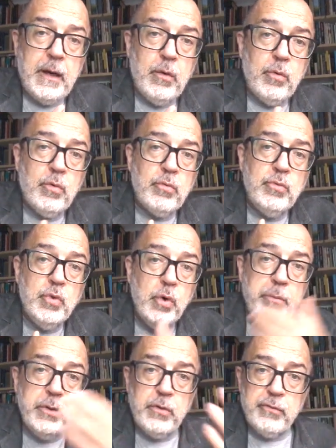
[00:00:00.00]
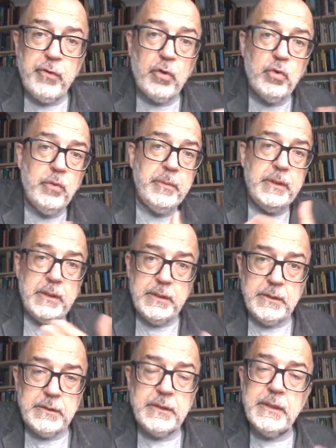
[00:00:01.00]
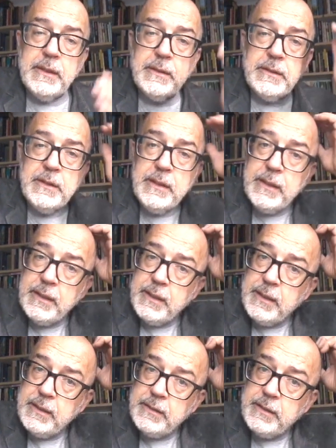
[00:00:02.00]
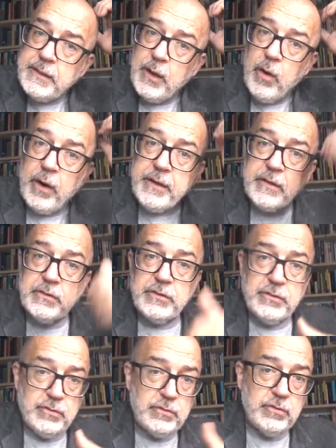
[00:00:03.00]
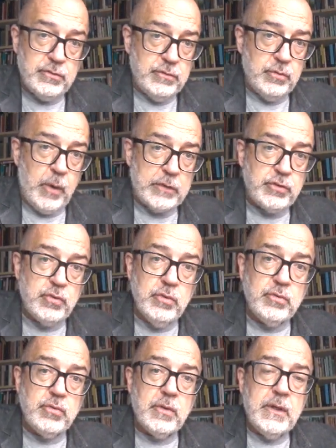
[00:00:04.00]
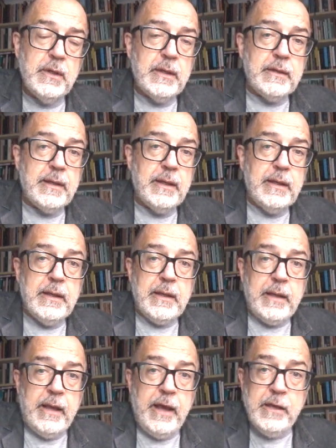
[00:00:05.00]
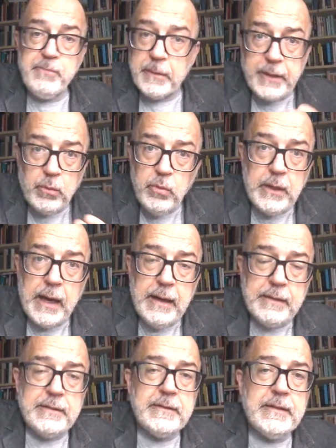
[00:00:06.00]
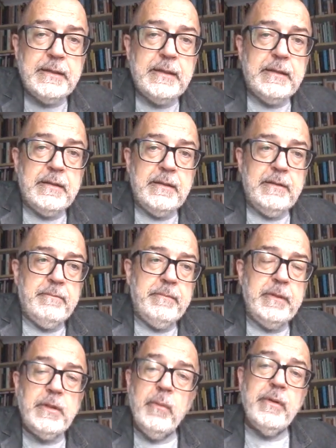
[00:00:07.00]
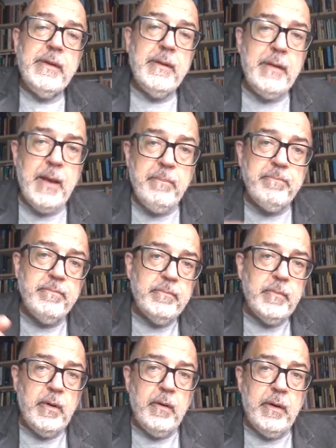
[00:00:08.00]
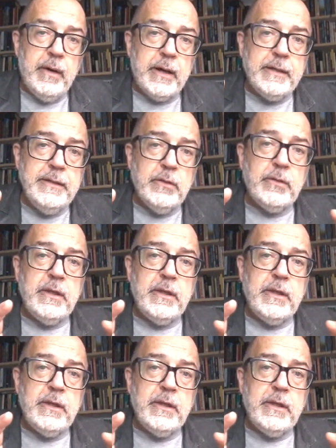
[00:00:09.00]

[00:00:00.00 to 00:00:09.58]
o número, o volume de, de, de do assunto né, é espetacular. Né? Então, é, é, acredito